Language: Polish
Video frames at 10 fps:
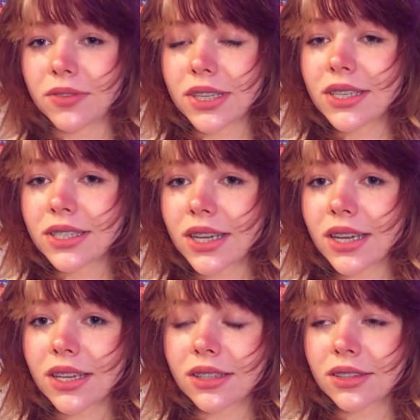W sensie
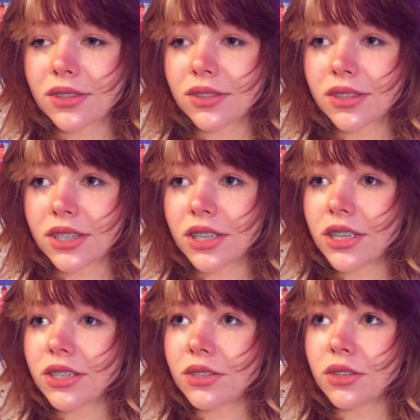
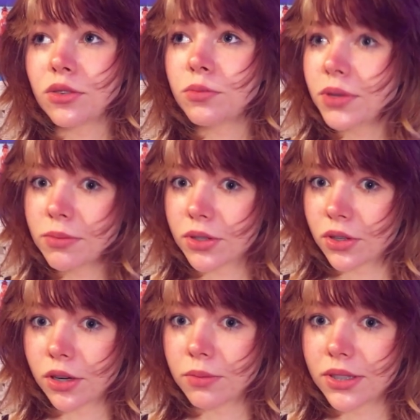jeżeli lubimy
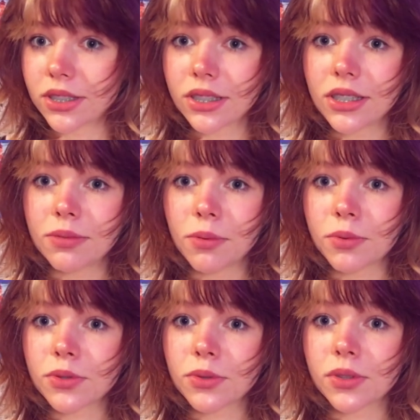to robić, jeżeli po
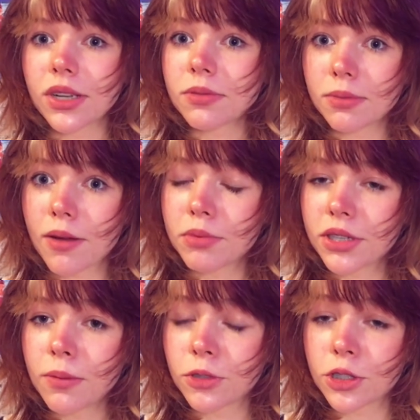prostu to nam sprawia
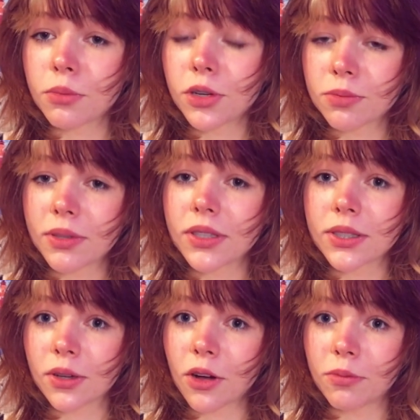przyjemność, no bo cosplay to
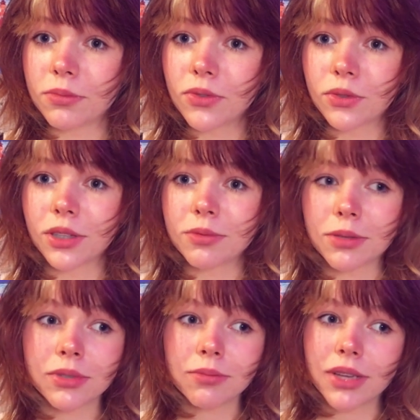jest hobby, w którym
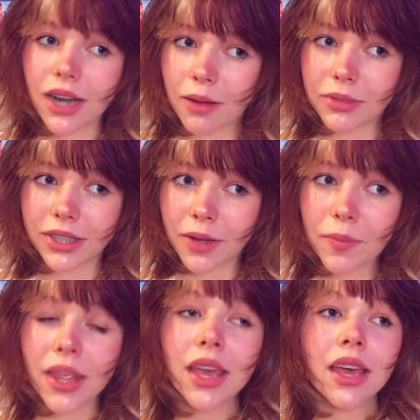się przebieramy, nie?